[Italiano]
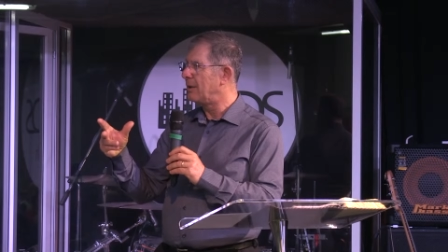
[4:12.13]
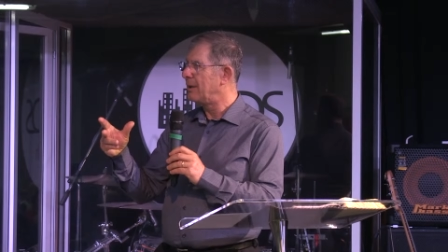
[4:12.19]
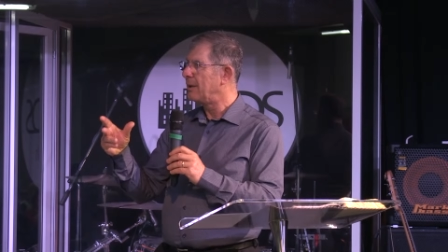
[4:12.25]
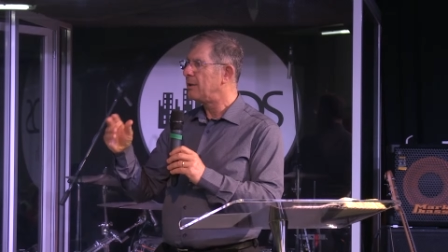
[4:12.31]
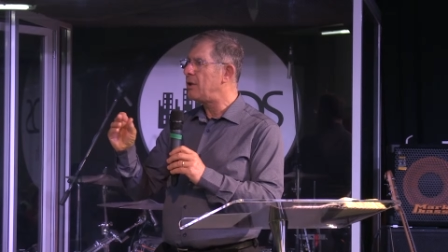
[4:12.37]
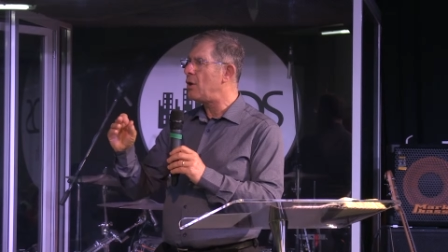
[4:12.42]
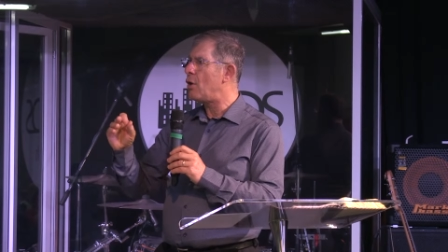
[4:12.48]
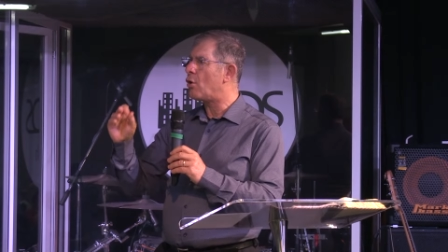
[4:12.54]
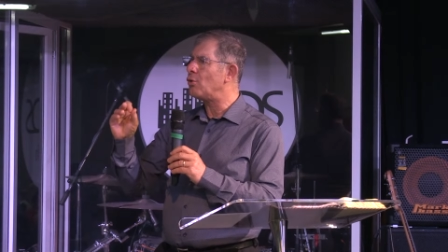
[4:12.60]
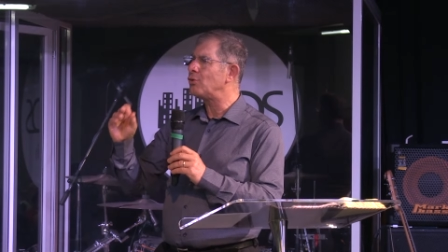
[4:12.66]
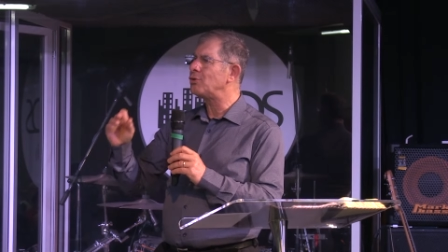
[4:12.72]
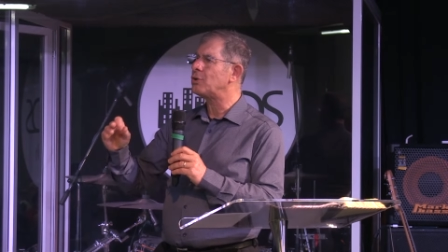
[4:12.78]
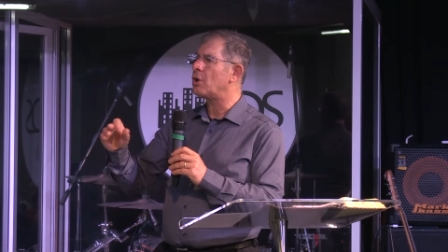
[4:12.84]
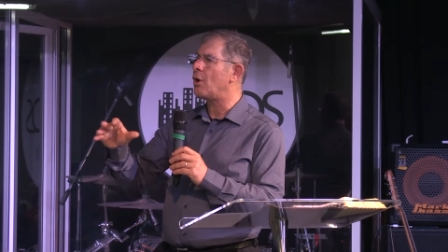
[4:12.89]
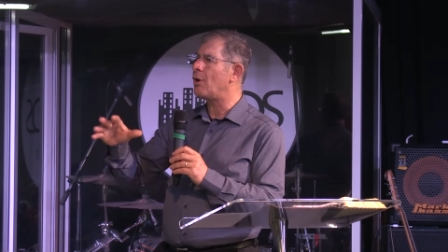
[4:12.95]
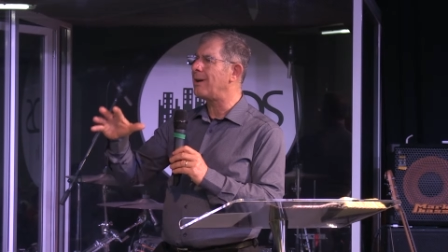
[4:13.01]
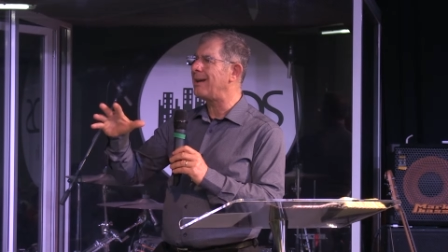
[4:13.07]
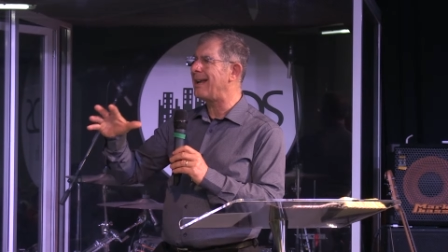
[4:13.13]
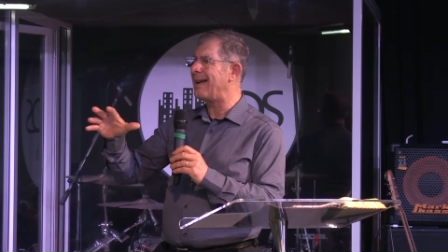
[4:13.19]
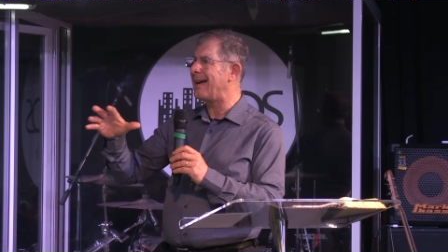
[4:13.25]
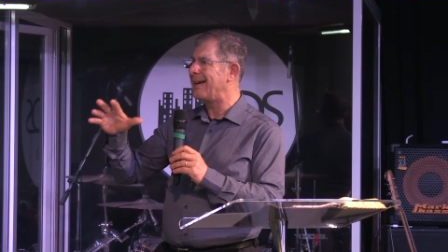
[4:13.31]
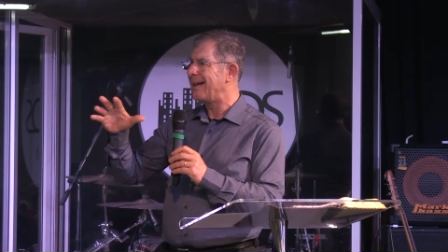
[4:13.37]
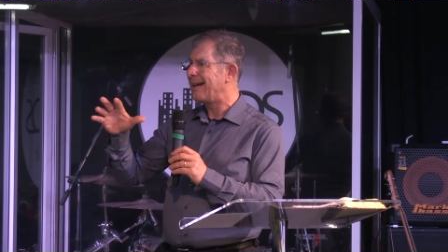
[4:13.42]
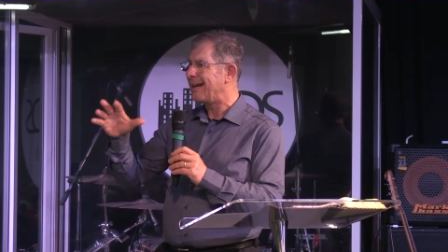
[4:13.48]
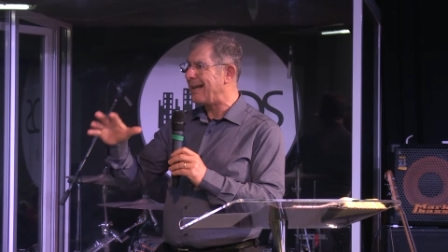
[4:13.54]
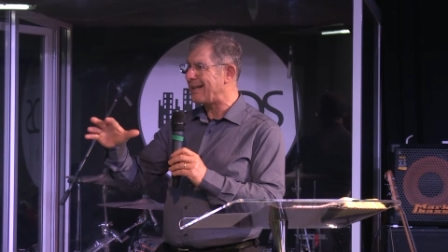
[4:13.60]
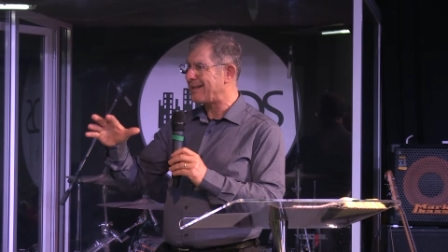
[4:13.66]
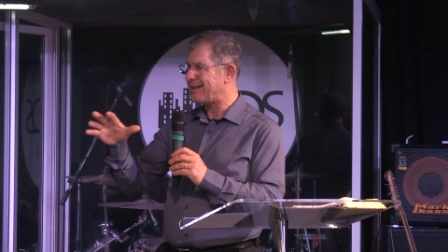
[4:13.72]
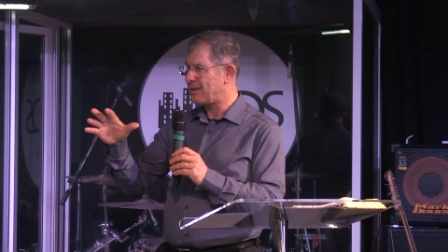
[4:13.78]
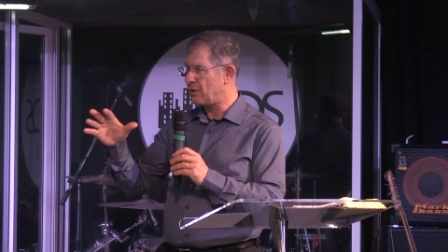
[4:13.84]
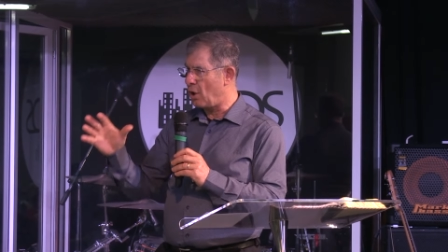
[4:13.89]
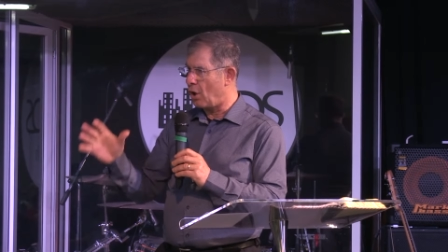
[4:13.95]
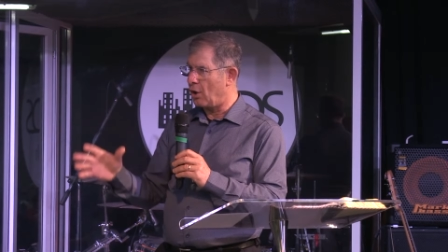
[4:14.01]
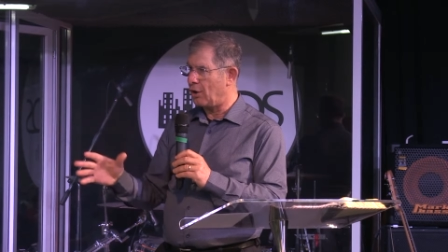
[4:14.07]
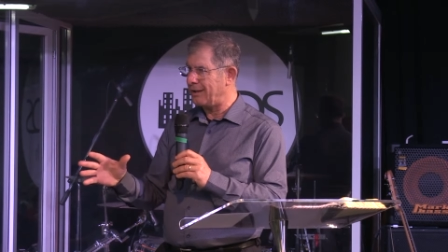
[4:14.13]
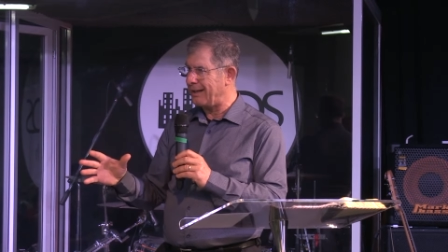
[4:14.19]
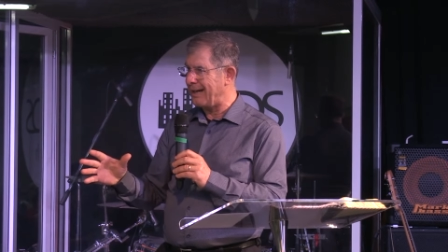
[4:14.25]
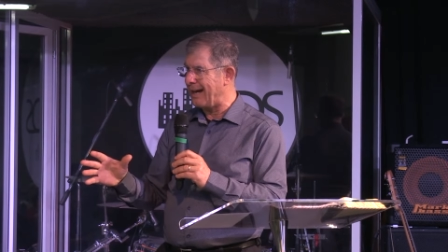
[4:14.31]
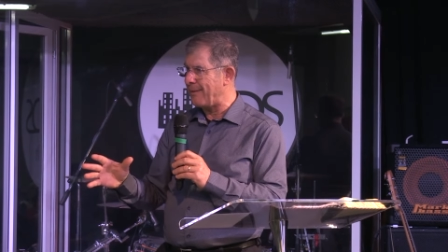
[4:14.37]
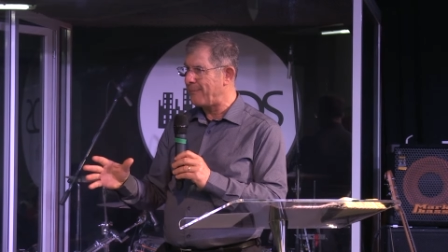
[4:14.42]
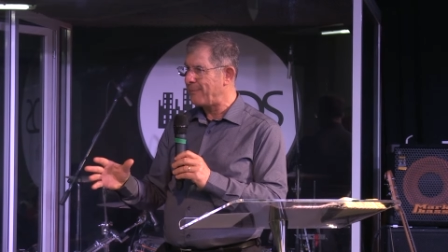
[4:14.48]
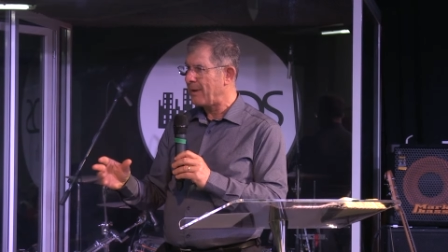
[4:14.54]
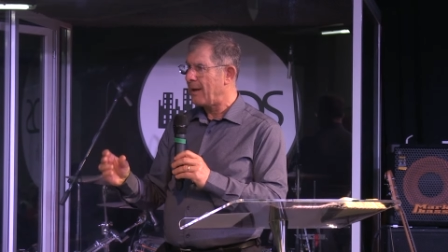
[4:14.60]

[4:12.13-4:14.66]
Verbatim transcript: Dio controlla la storia,